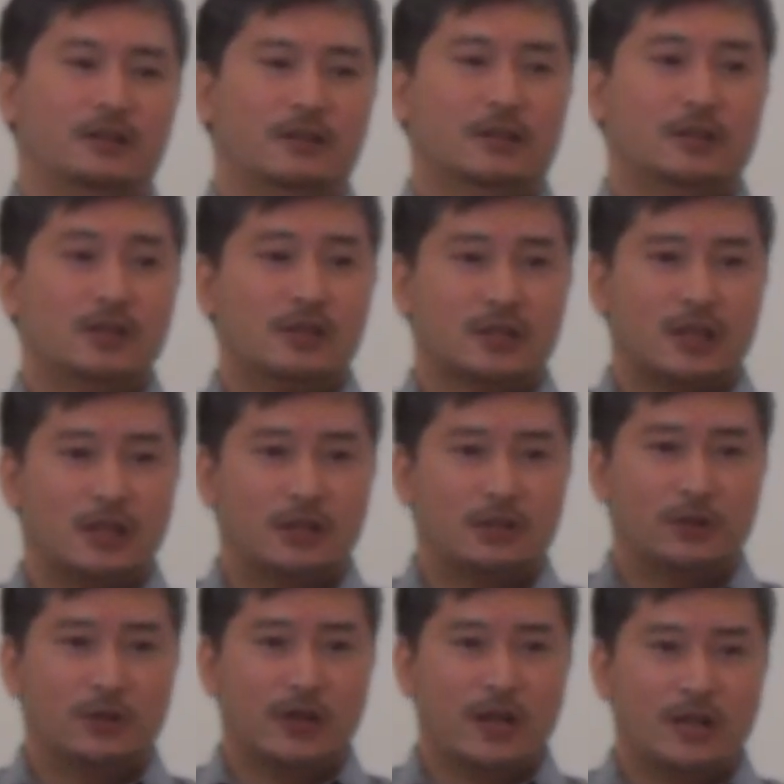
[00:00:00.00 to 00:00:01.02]
私が
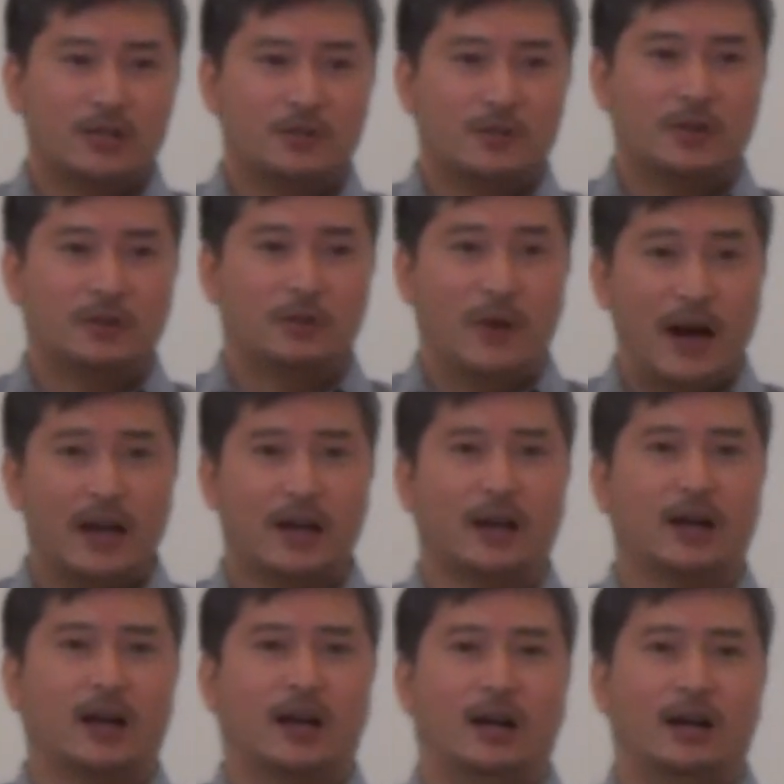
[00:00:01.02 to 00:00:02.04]
祈り始める前
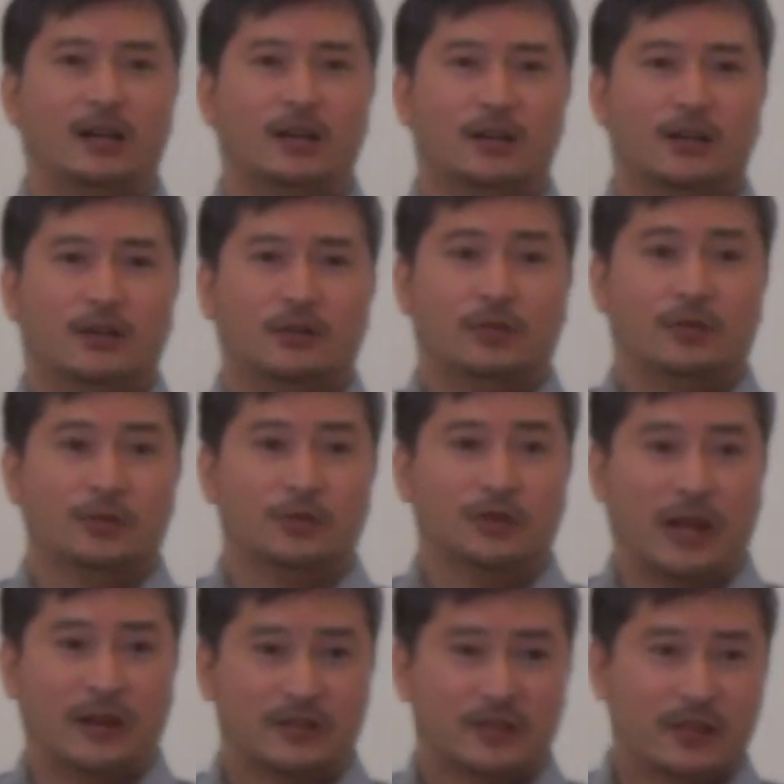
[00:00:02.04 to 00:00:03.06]
からそういう
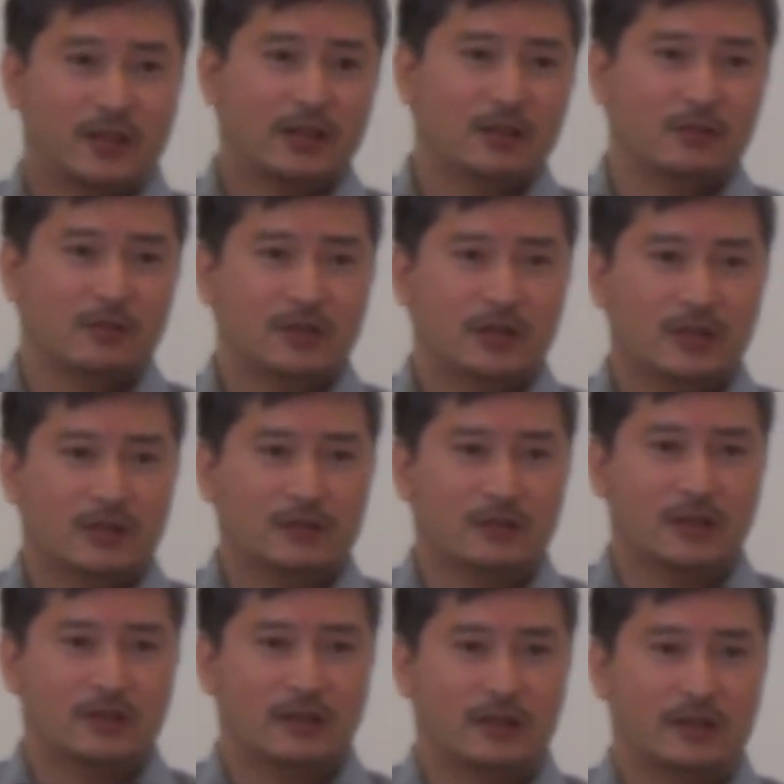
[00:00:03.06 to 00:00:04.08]
助けて置いてて
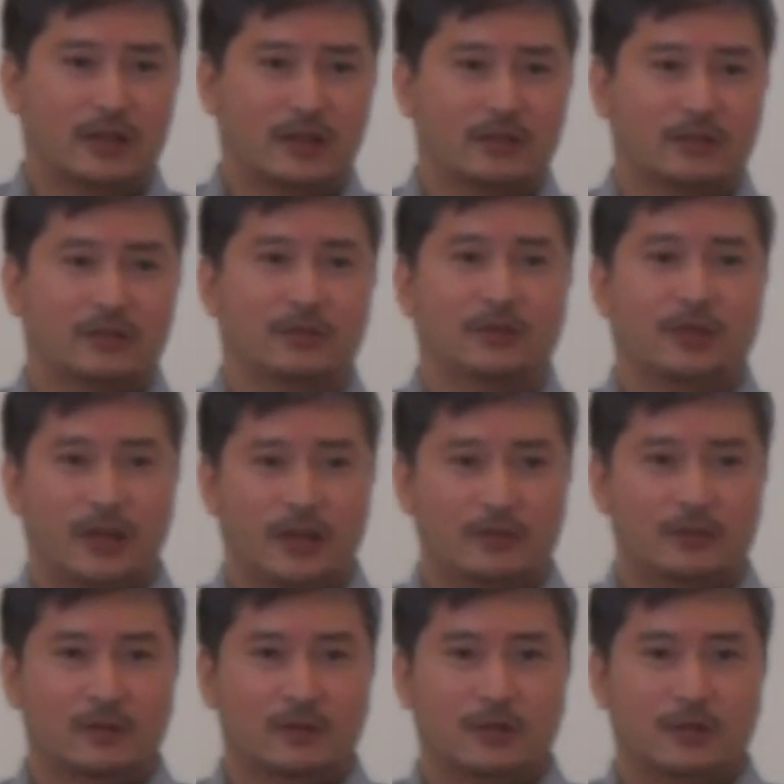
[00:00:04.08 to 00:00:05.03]
くださったんですよね